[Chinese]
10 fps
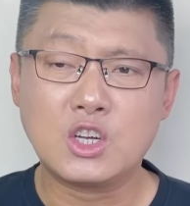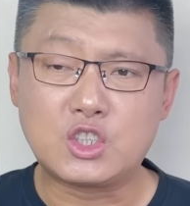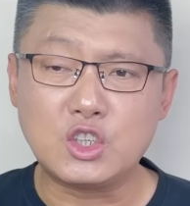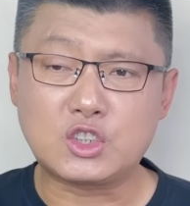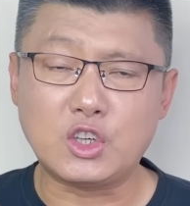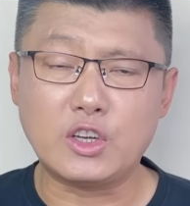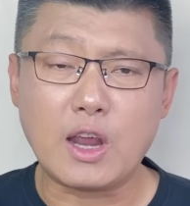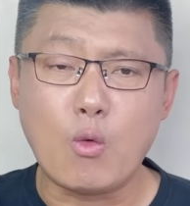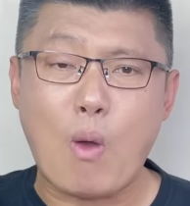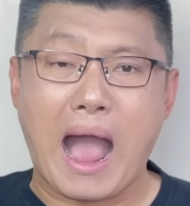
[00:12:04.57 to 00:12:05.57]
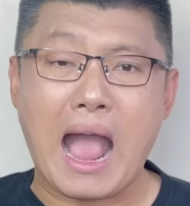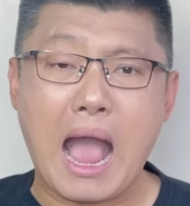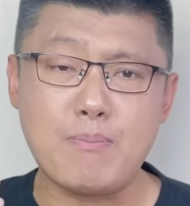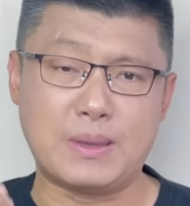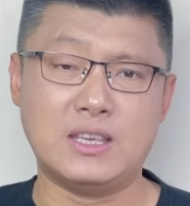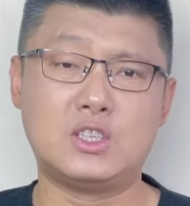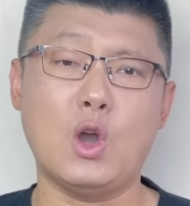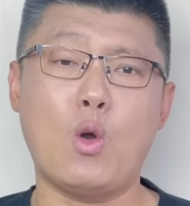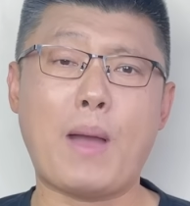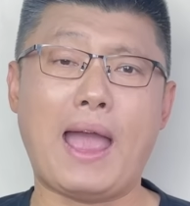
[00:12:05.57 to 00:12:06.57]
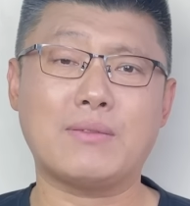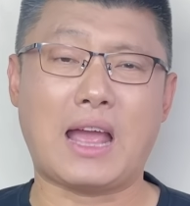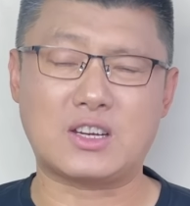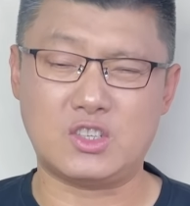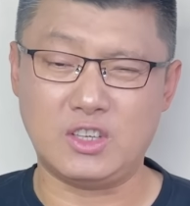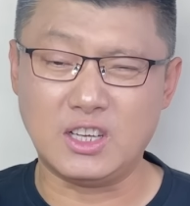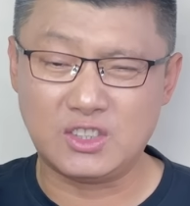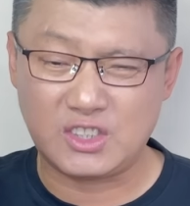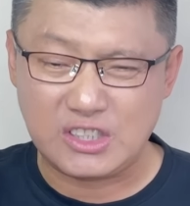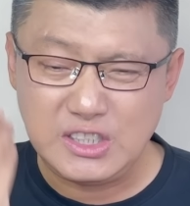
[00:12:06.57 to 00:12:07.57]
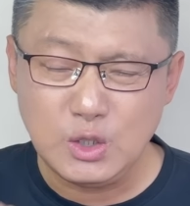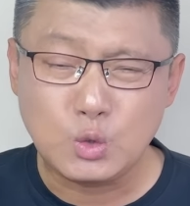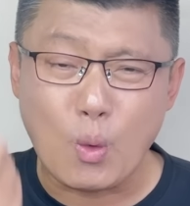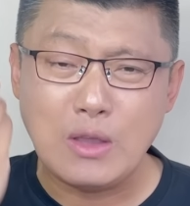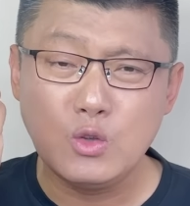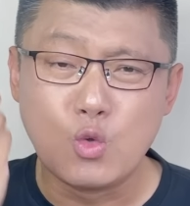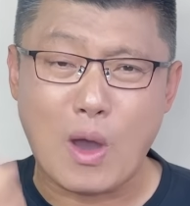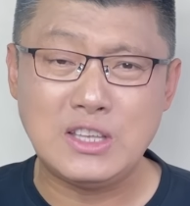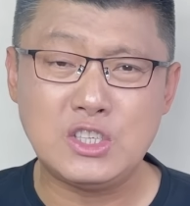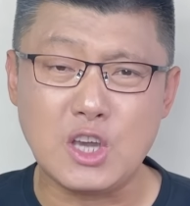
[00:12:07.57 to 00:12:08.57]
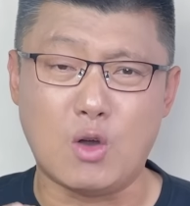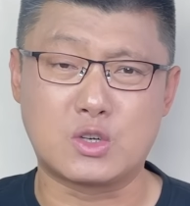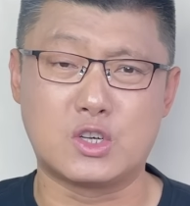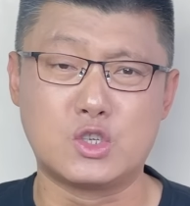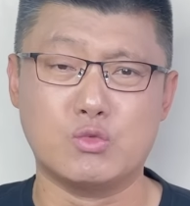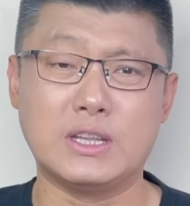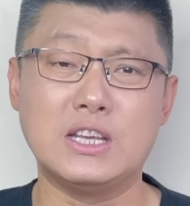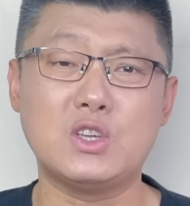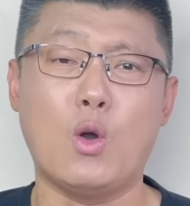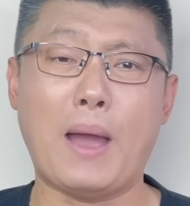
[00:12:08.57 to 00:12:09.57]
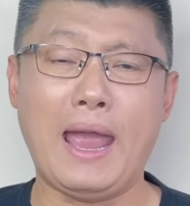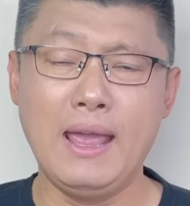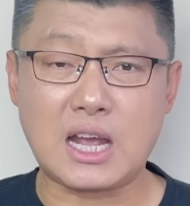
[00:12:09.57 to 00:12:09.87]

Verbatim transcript: 支持的这个瓦哈比教派啊，是一个极端原教旨主义的教派。